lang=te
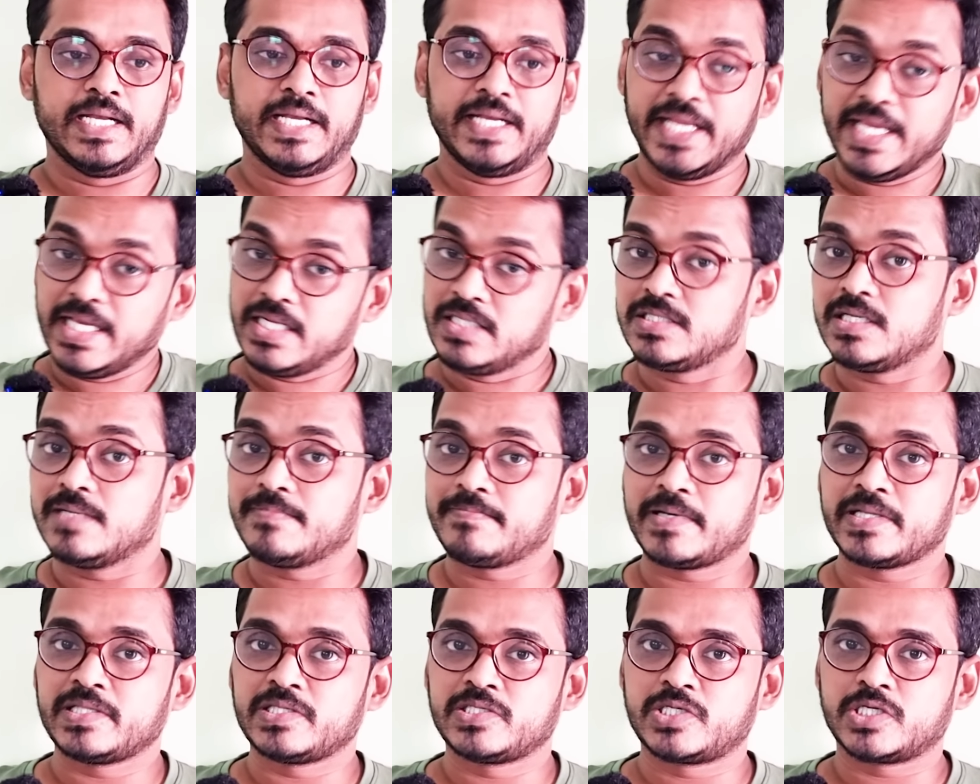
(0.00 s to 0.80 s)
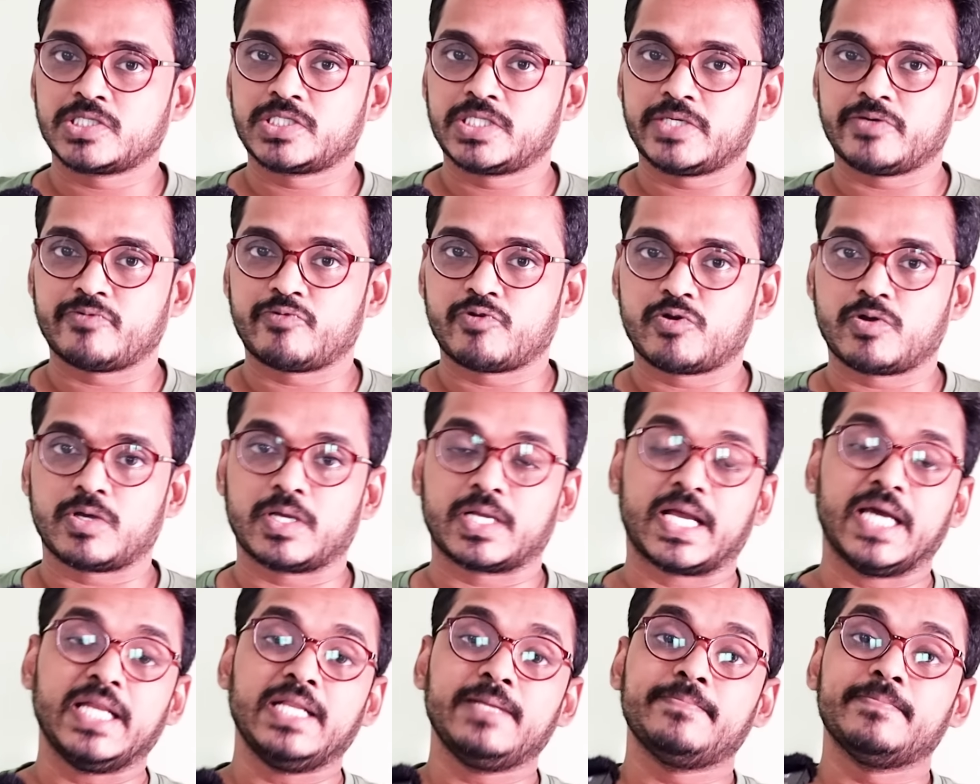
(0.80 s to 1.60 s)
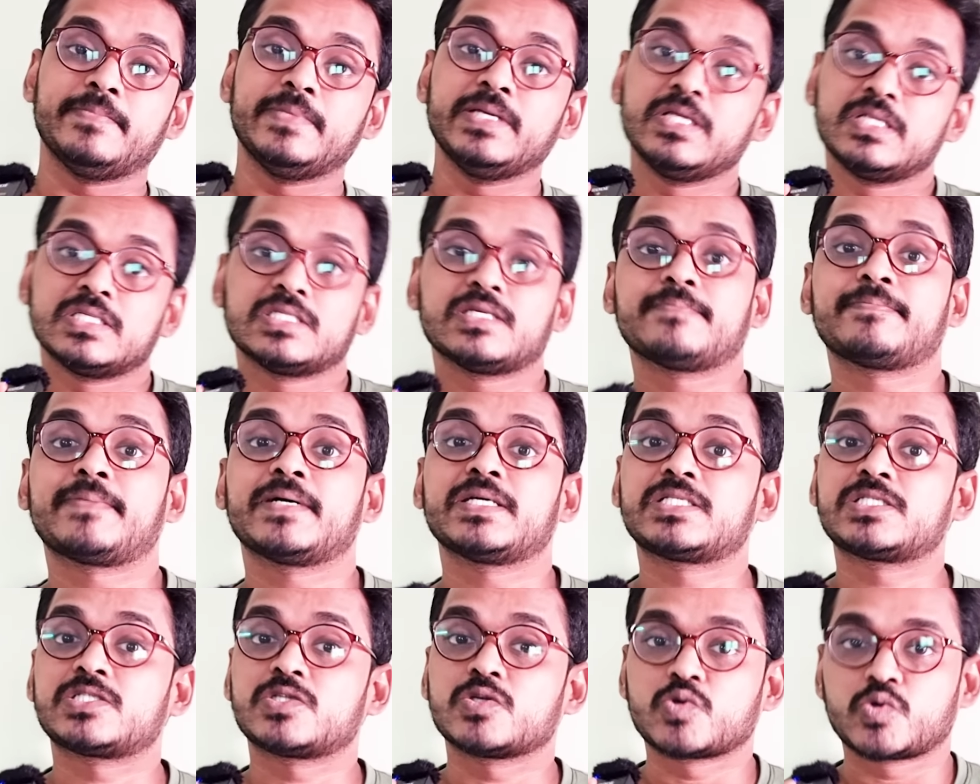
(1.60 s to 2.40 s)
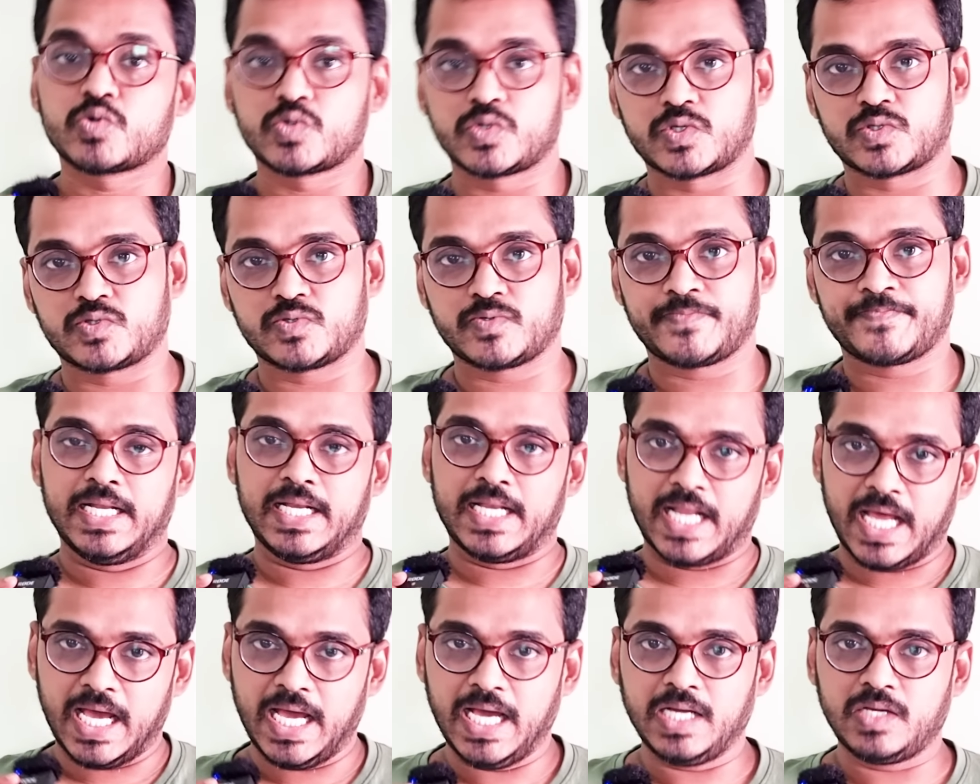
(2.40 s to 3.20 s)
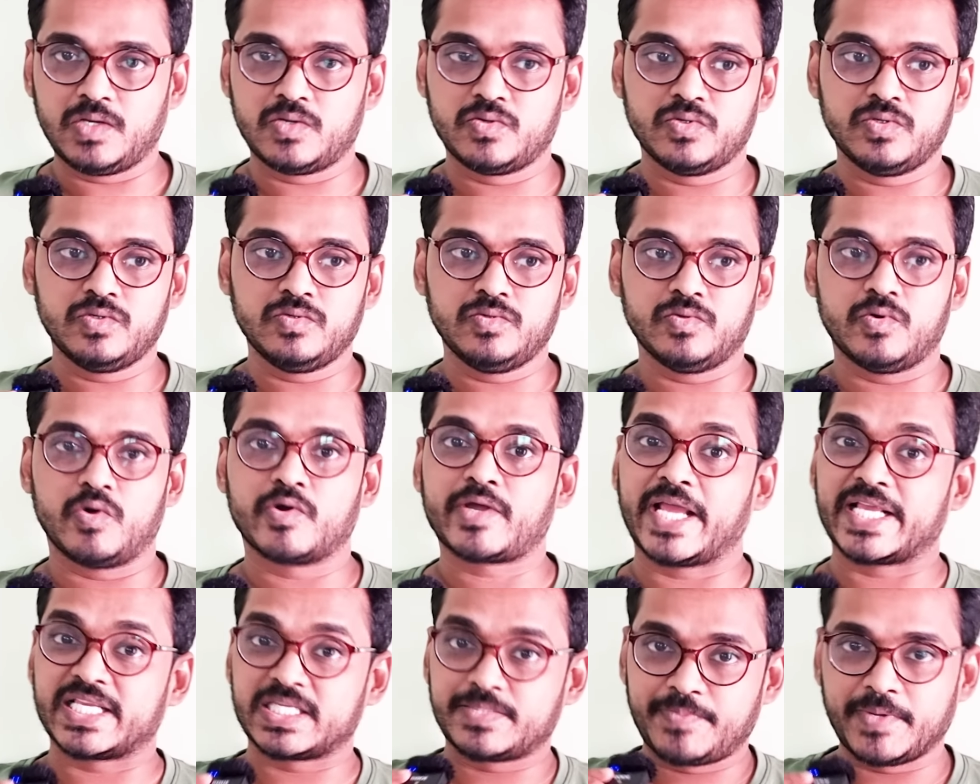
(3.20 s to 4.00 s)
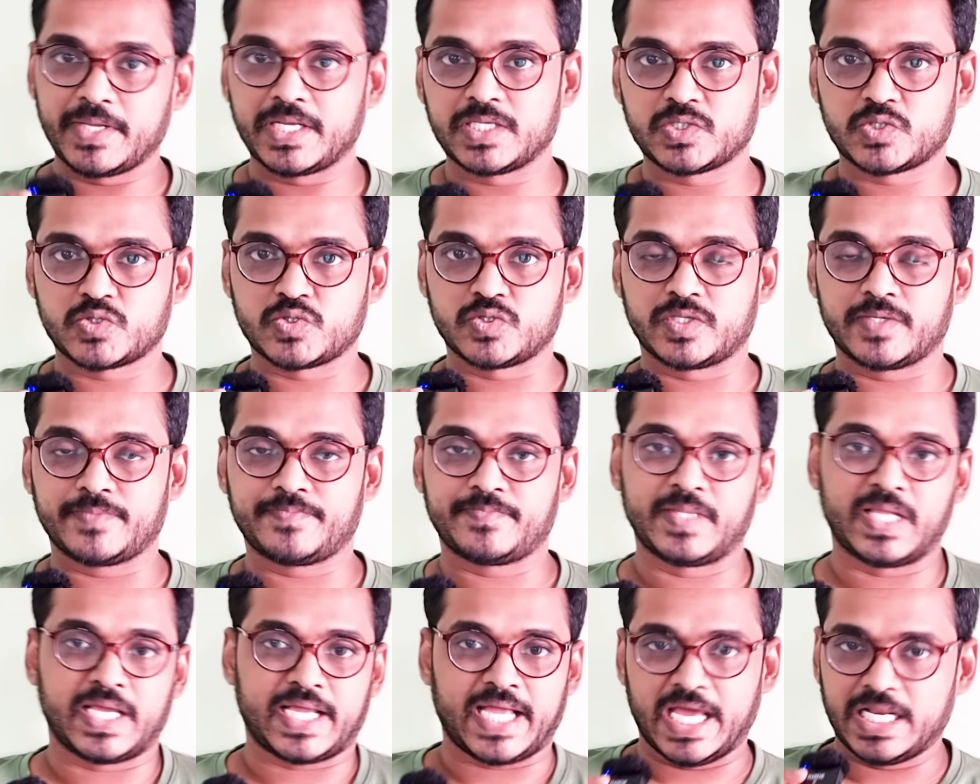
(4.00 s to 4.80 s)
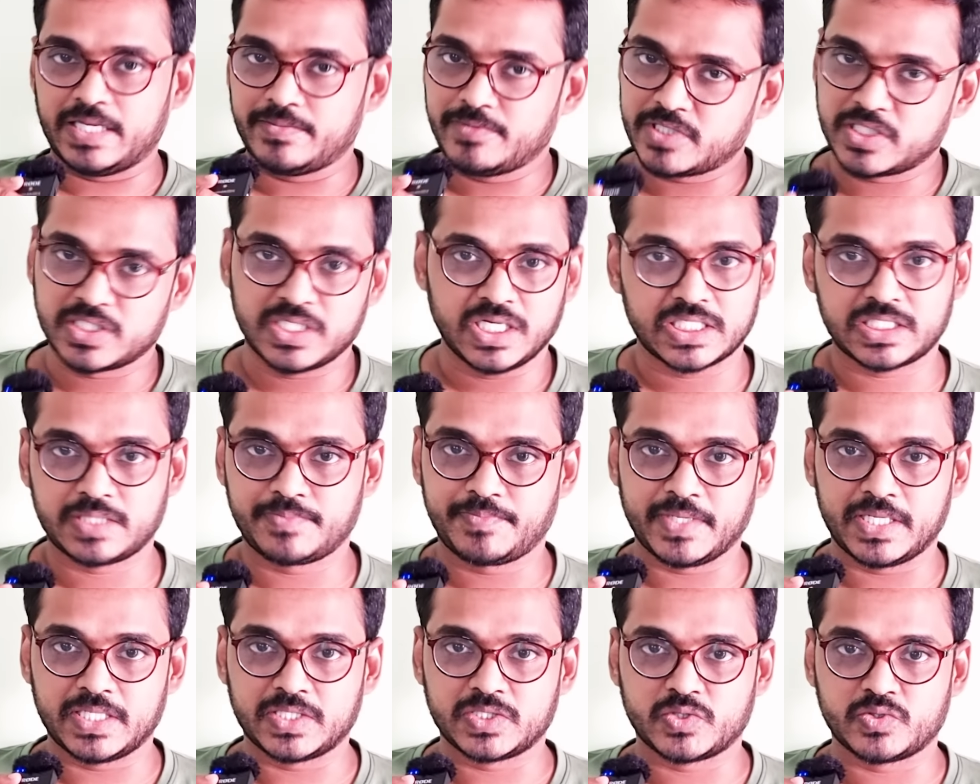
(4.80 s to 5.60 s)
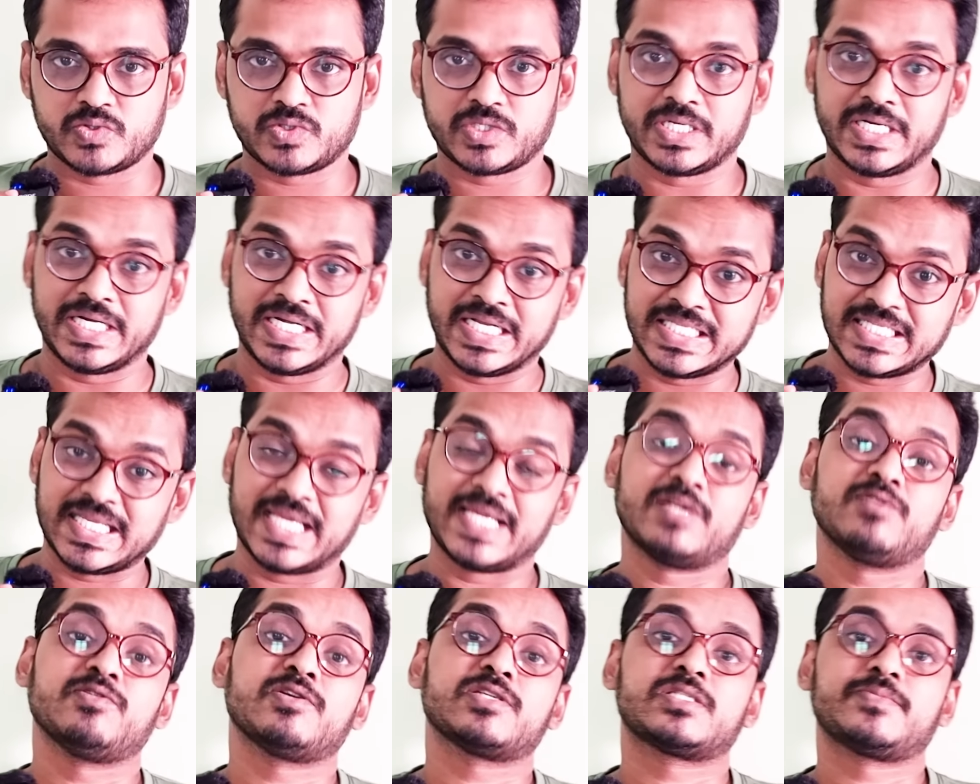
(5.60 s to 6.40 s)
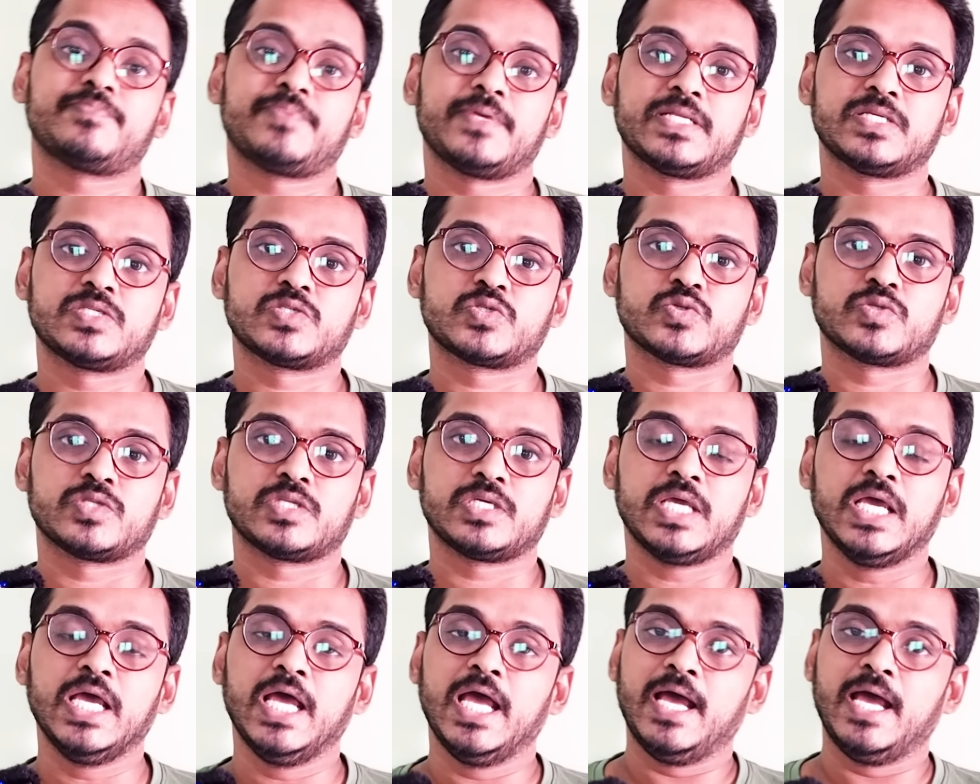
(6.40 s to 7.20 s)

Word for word: నేను సంపాదించొచ్చేమో కానీ మీరు సంపాదించడం కుదరదు నాకు ఒక ఎక్స్పీరియన్స్ ఉంది నాకు యానిమేషన్లో ఎక్స్పీరియన్స్ ఉంది డిజైన్లో ఎక్స్పీరియన్స్ ఉంది